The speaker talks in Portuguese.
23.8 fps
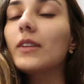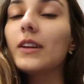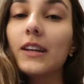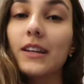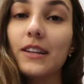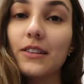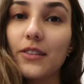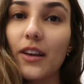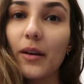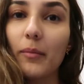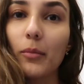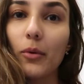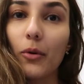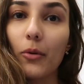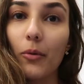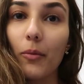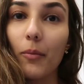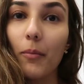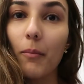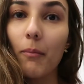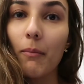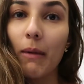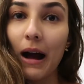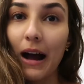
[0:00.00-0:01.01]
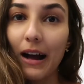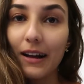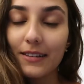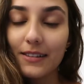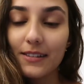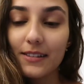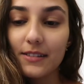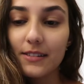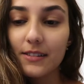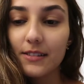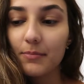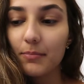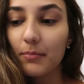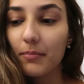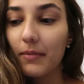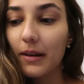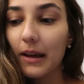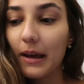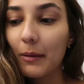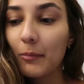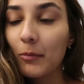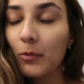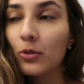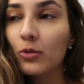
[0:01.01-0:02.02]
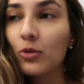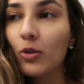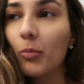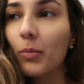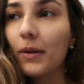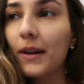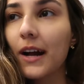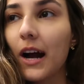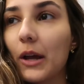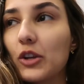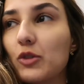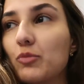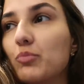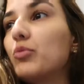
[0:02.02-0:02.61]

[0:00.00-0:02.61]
Isso é bom. Mas é muito complicado.